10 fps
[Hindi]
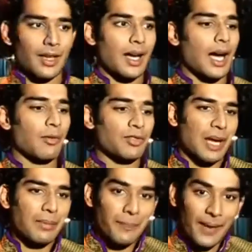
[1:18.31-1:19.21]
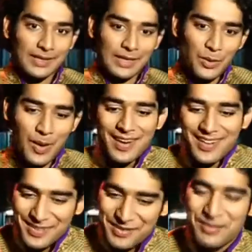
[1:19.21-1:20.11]
अब वो जहाँ मैं फेंकता हूँ
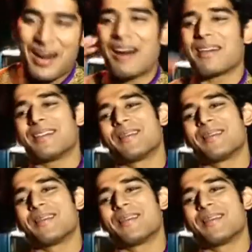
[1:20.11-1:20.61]
वहाँ